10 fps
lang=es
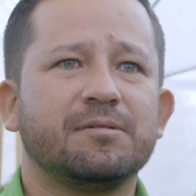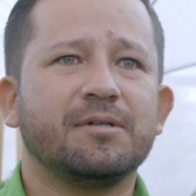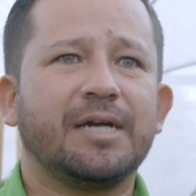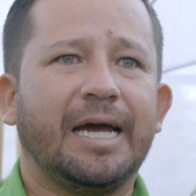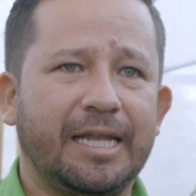
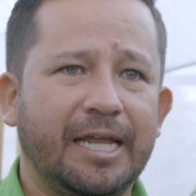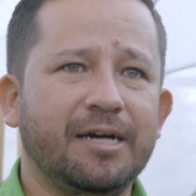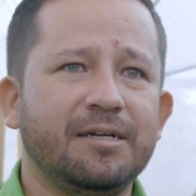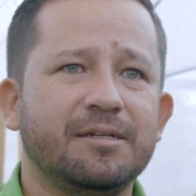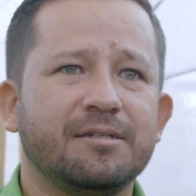
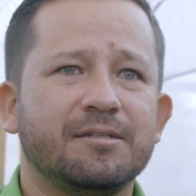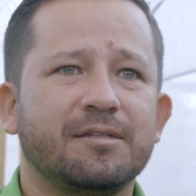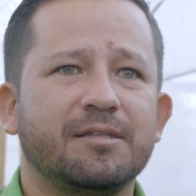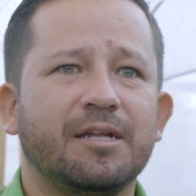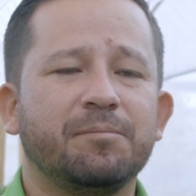Galilea,
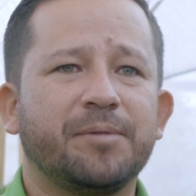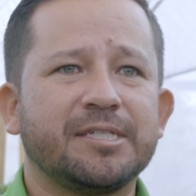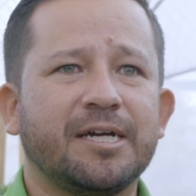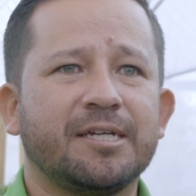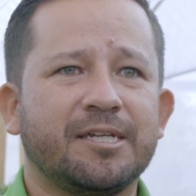de la
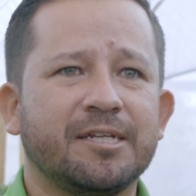empresa Jacera